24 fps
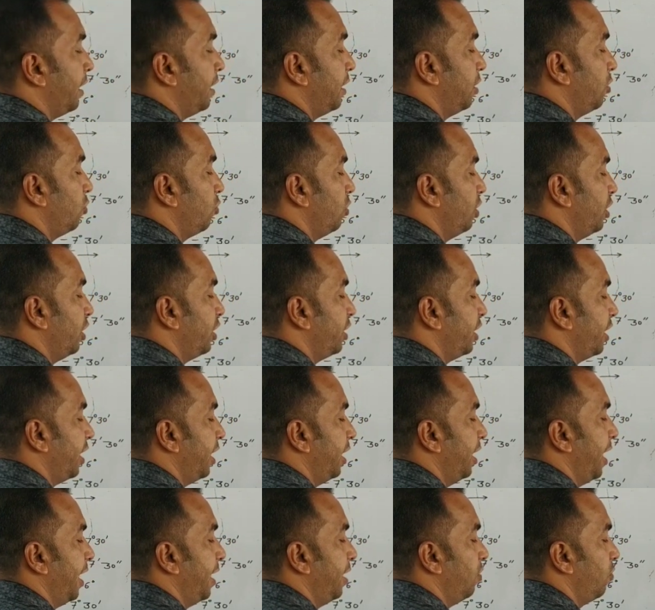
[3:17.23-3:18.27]
ये जो नीचे की
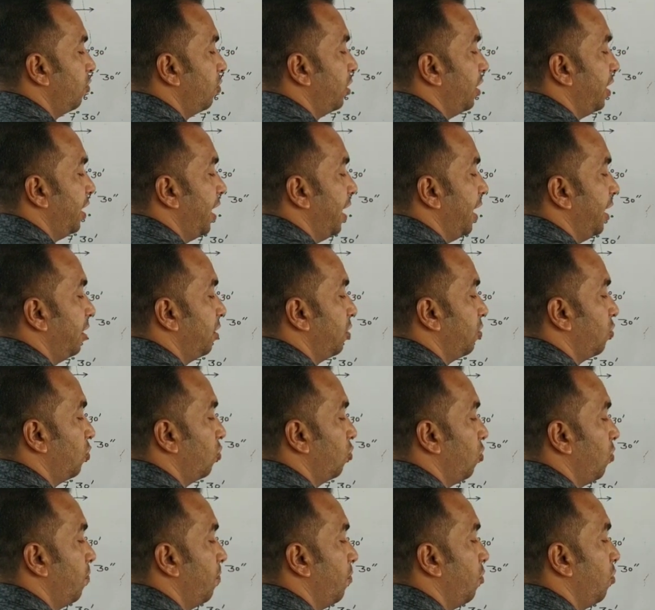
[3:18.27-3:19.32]
लाइन होती है इसको
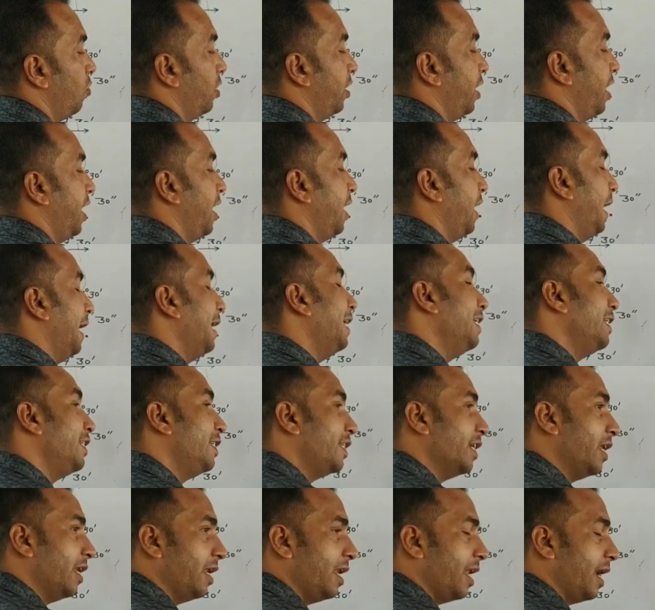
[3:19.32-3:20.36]
तो हम बोलते हैं
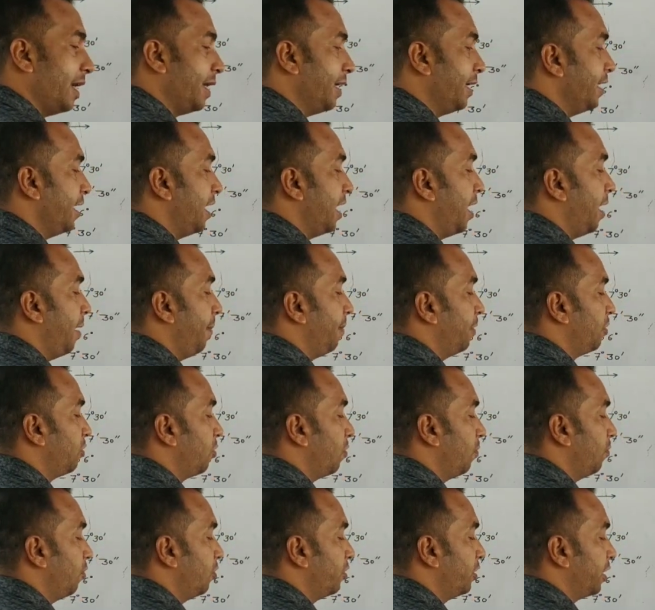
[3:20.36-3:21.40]
इनिशियल लाइन या आप
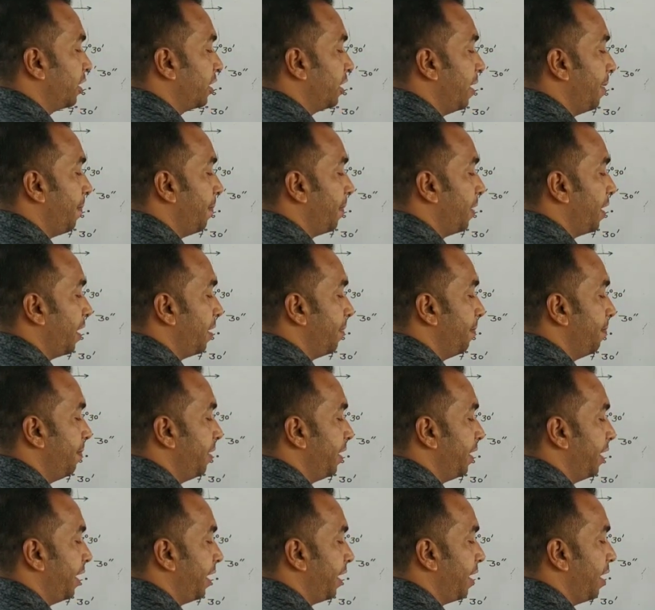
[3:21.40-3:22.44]
इसको बोल सकते हैं
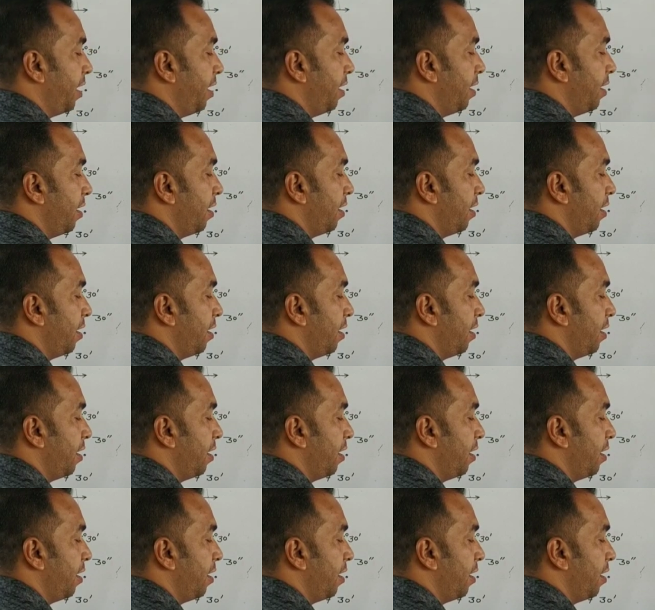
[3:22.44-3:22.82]
प्रारंभिक रेखा